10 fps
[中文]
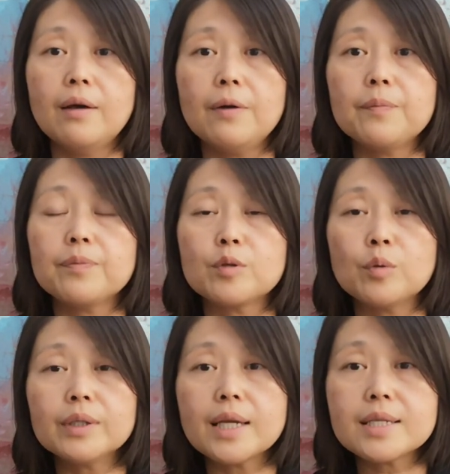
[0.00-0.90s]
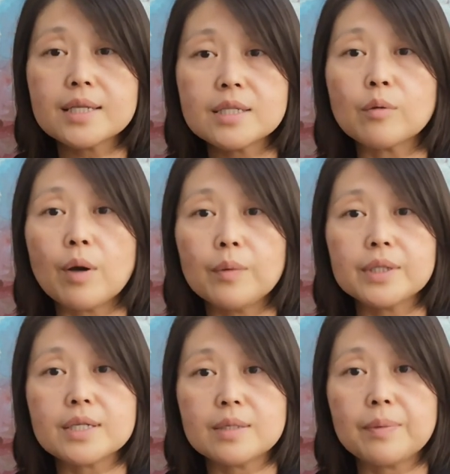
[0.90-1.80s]
嗯，如果大家喜欢我
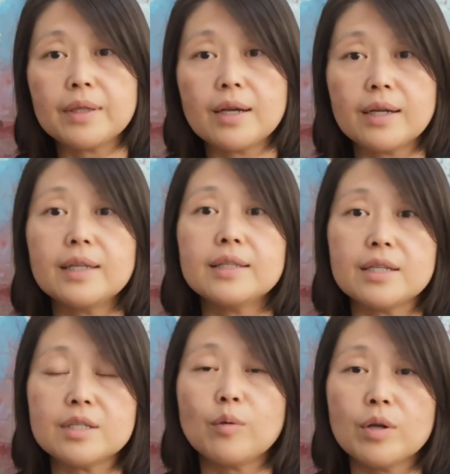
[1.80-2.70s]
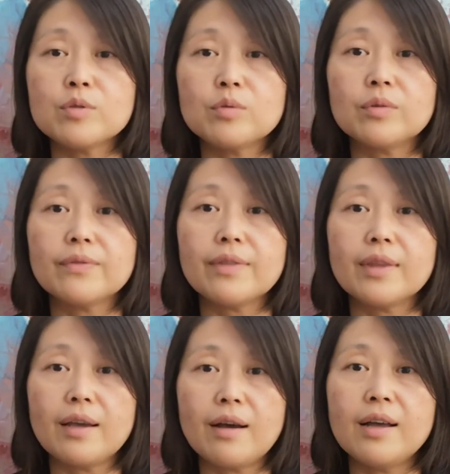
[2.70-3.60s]
的视频呢，可以点击关注
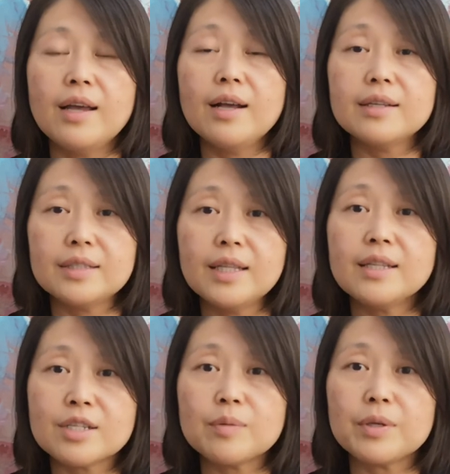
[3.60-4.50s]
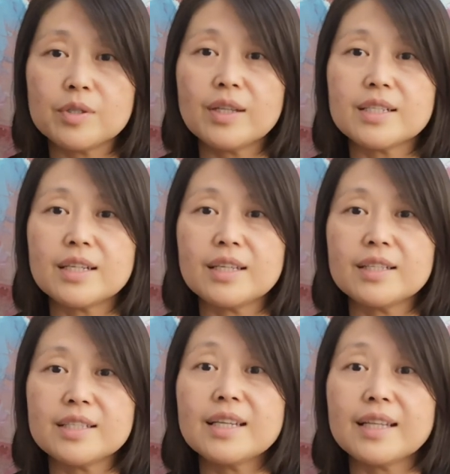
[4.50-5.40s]
好，今天的视频就到这
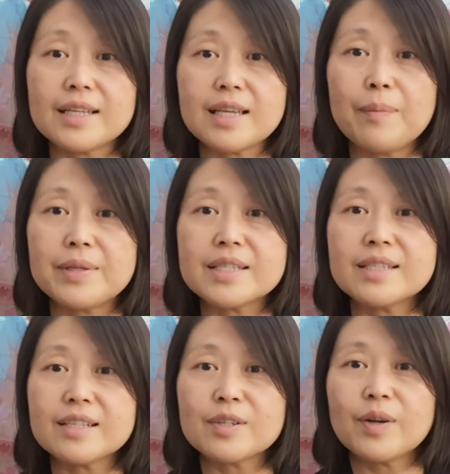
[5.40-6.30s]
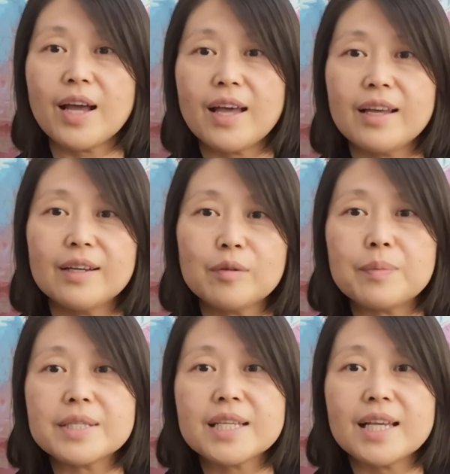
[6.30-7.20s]
里，谢谢大家本次的收看，
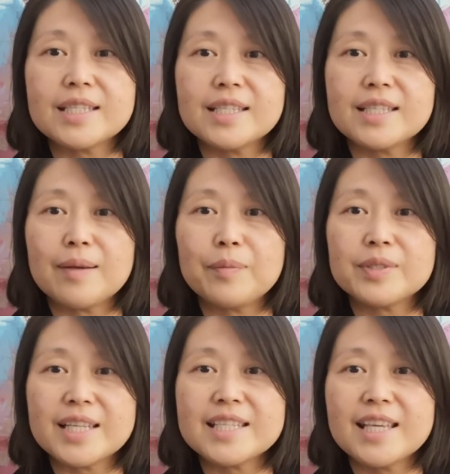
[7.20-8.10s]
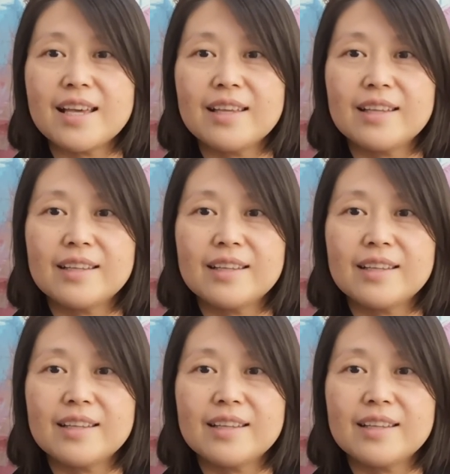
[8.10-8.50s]
我们下一期节目再见。